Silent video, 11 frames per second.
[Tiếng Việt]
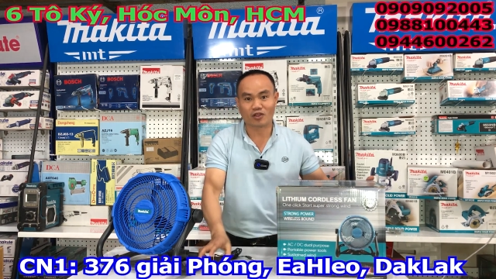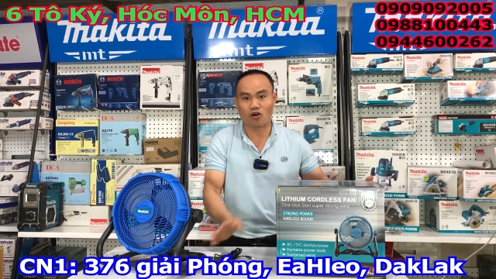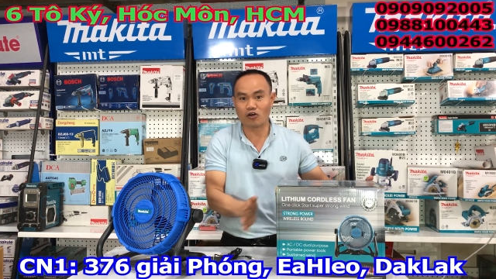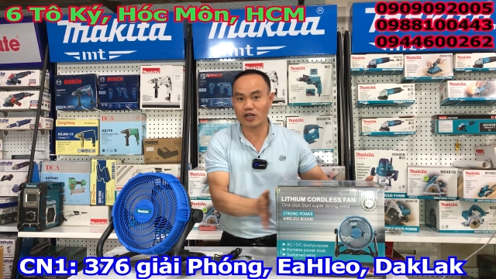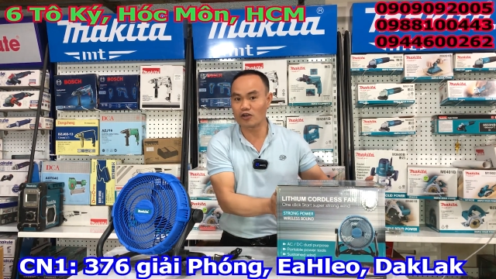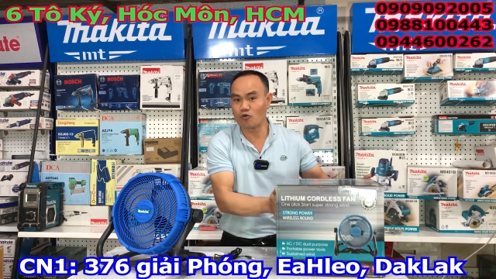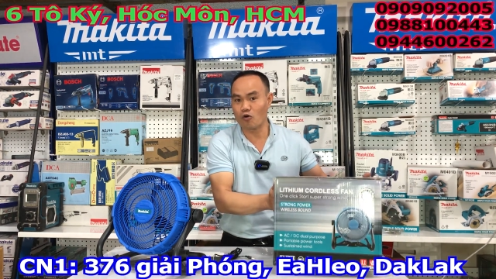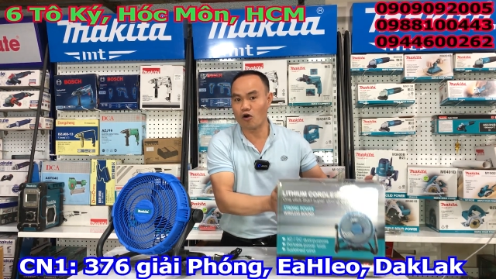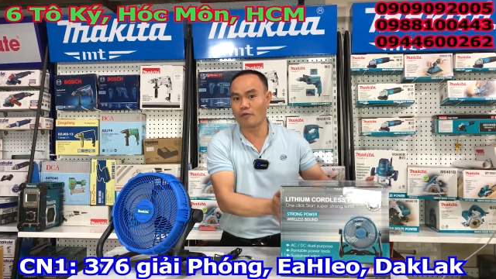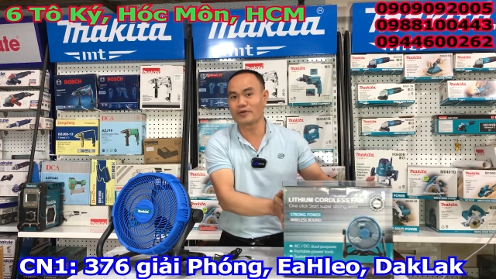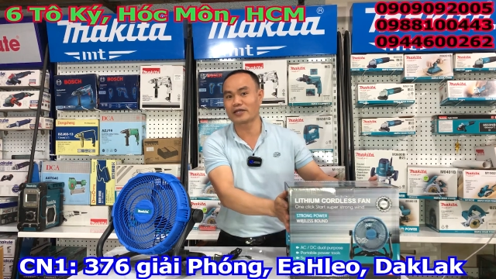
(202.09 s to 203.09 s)
có đầy đủ
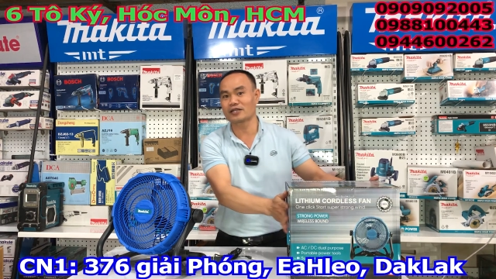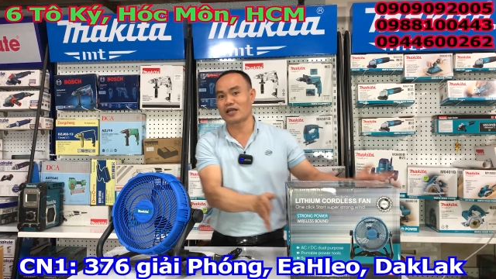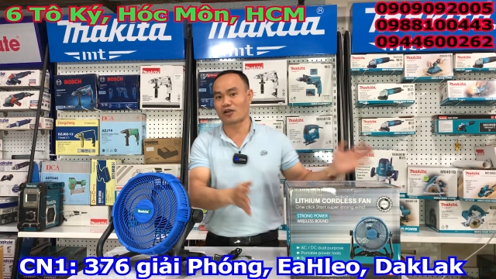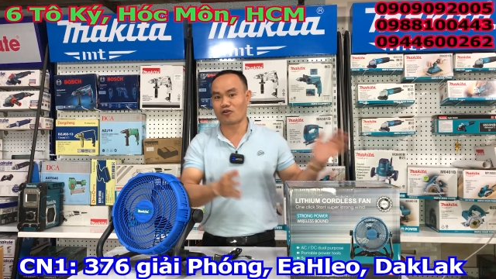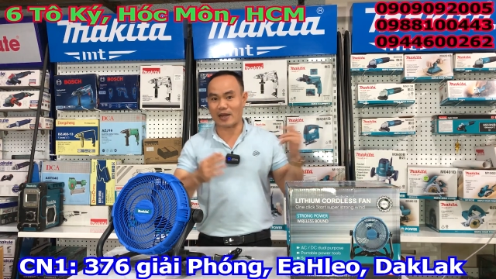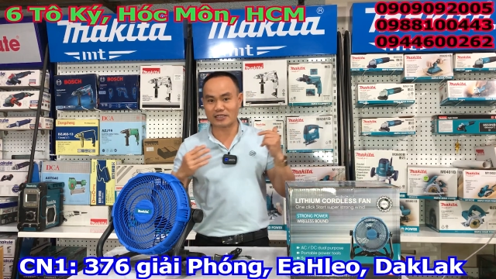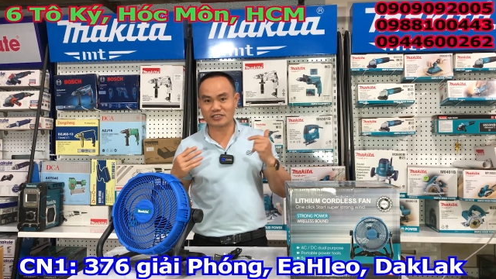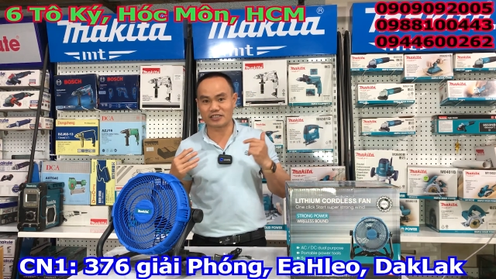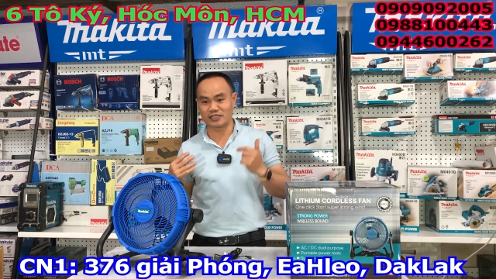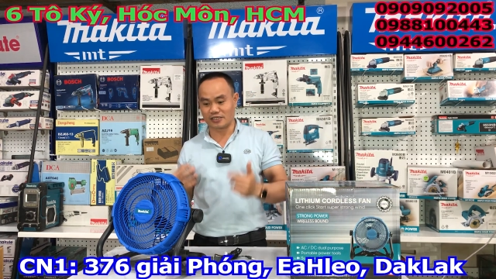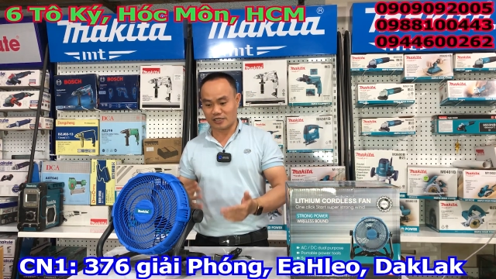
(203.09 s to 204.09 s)
hộp hết để có bán
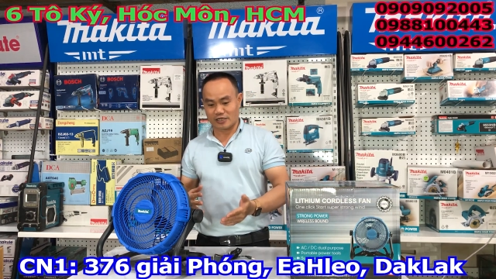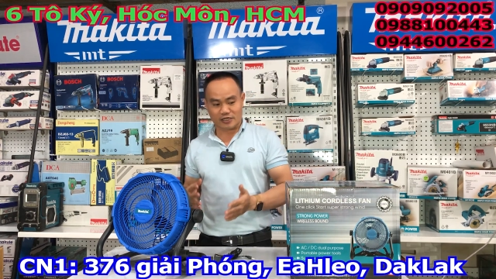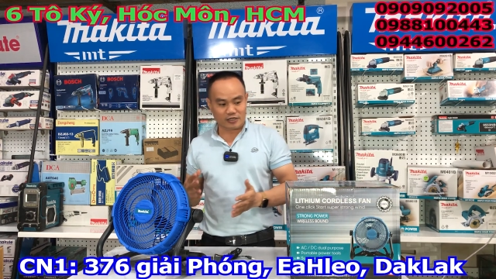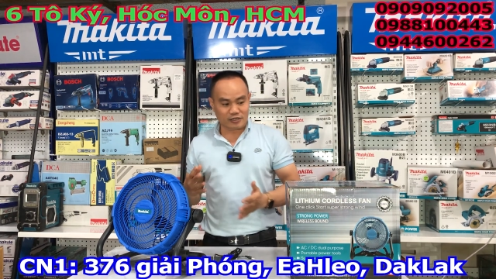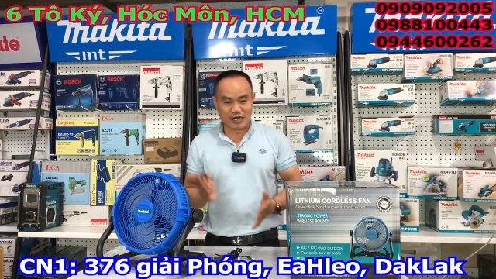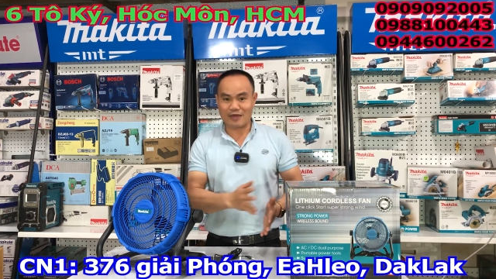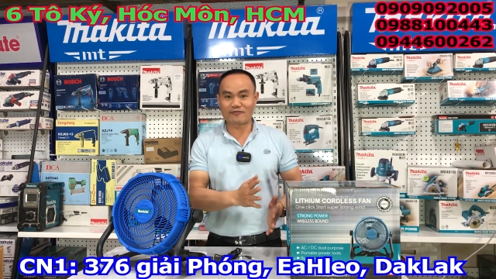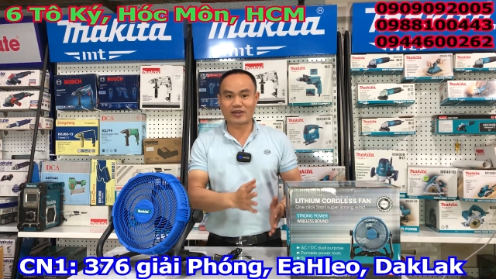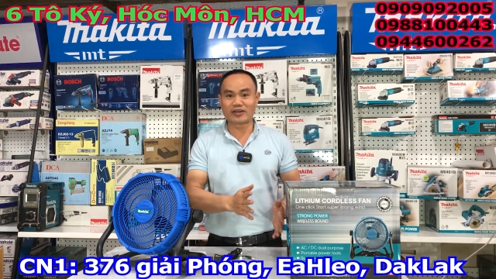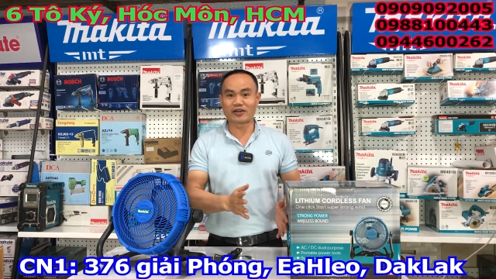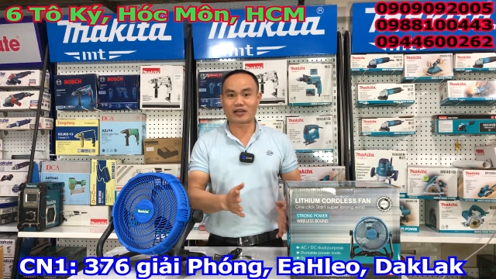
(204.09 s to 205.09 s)
chị đem
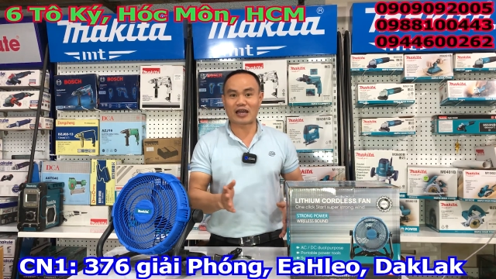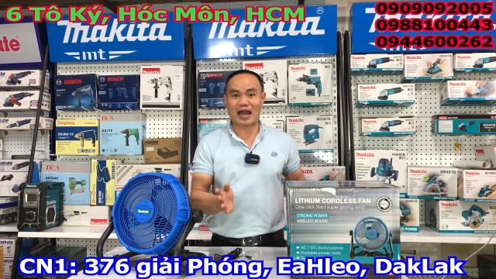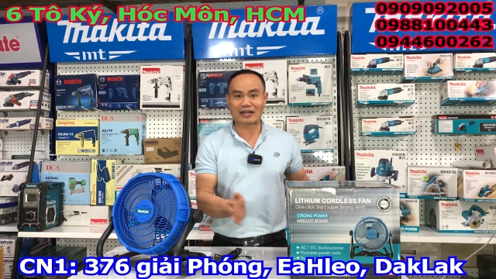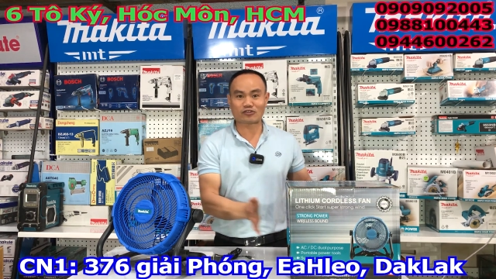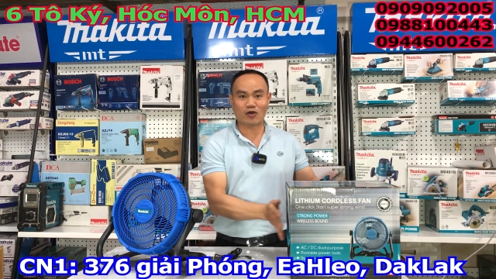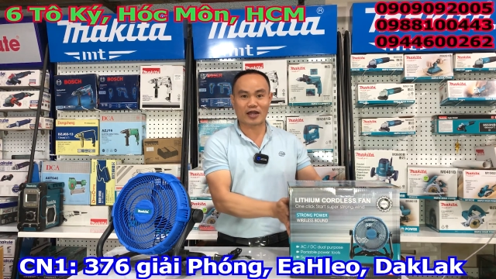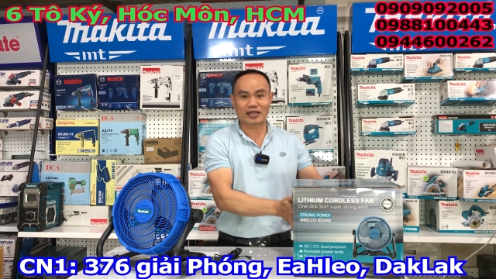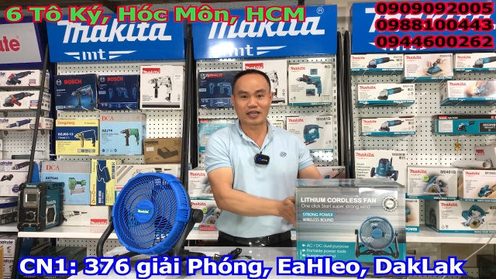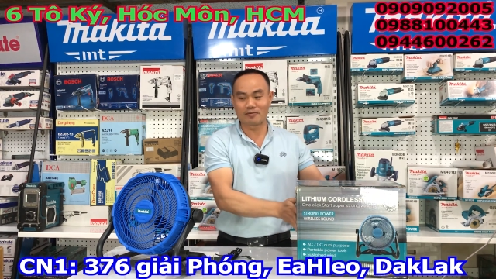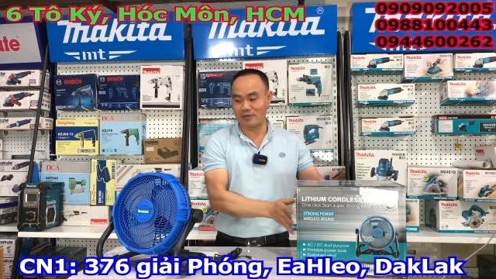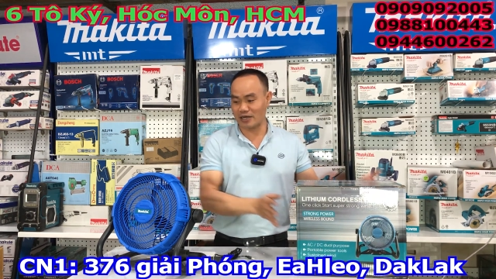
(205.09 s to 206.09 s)
về được an toàn
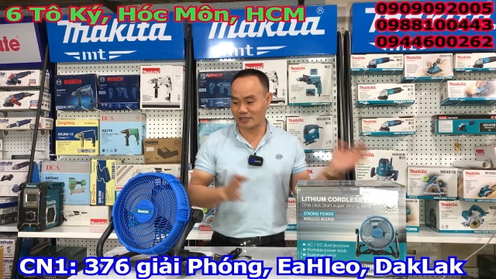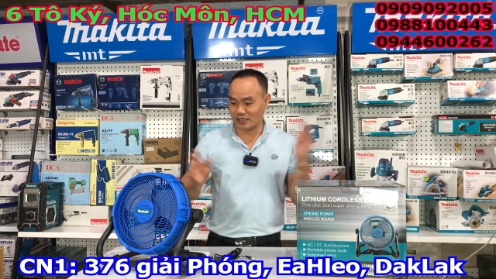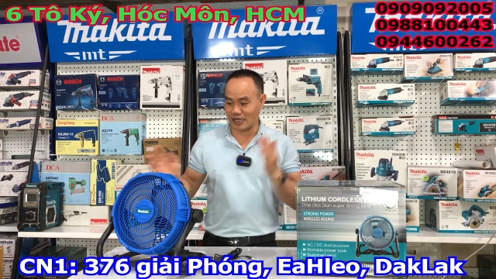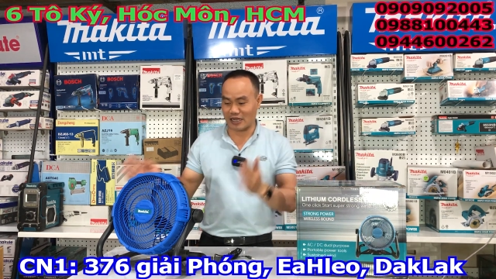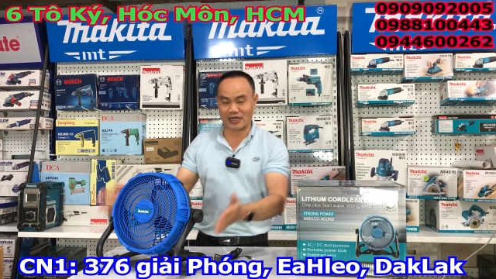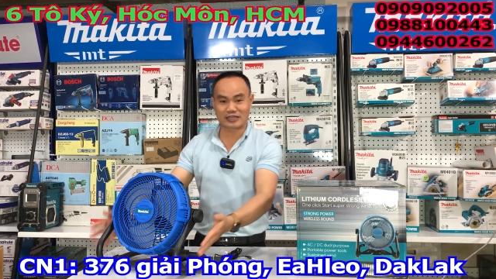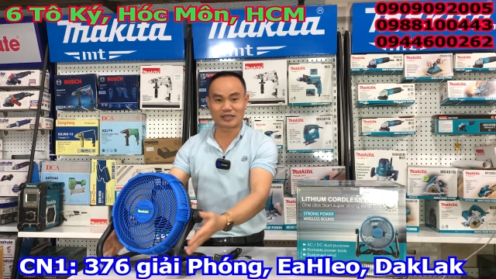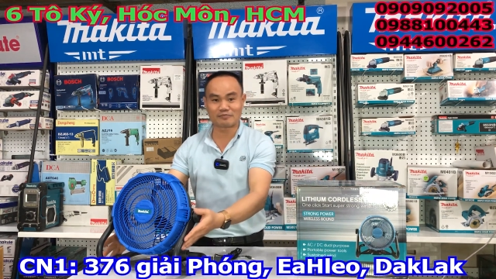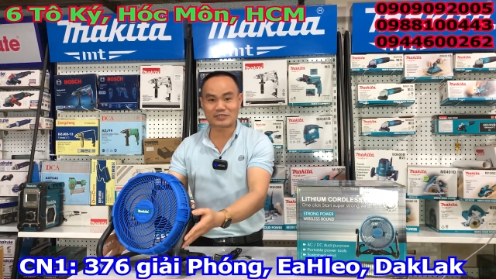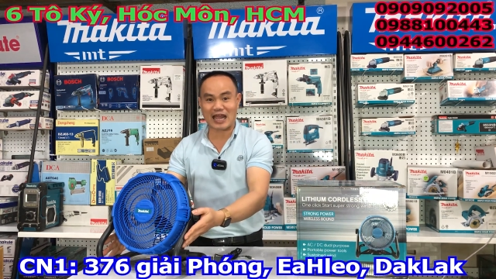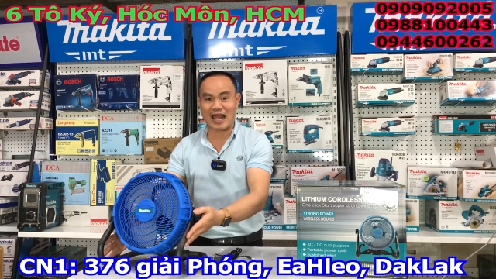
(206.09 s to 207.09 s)
khi mình uh,
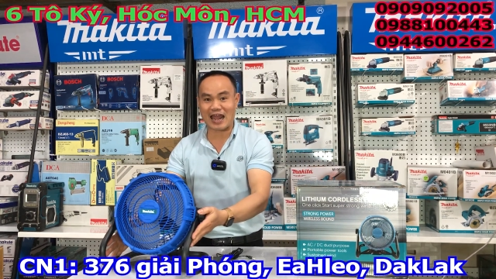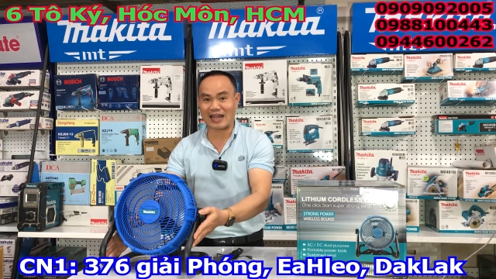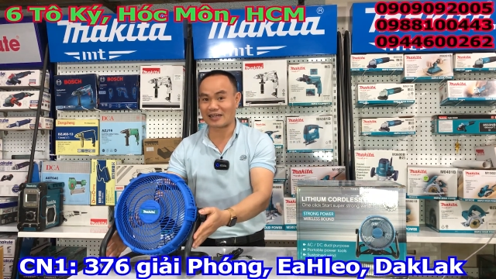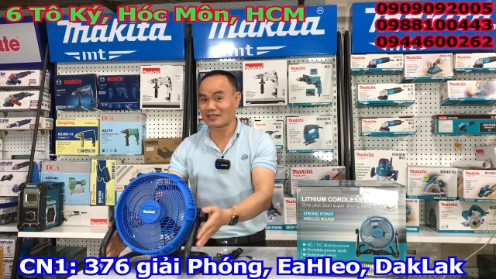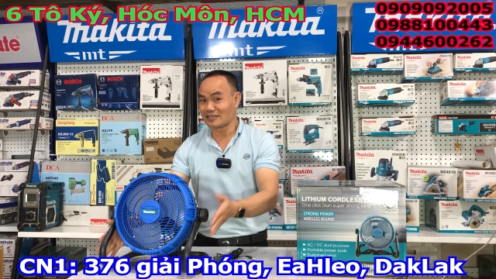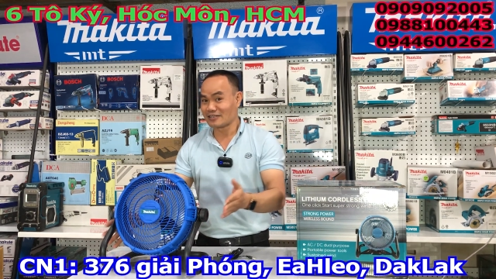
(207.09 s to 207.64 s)
kiểm tra ừ. hàng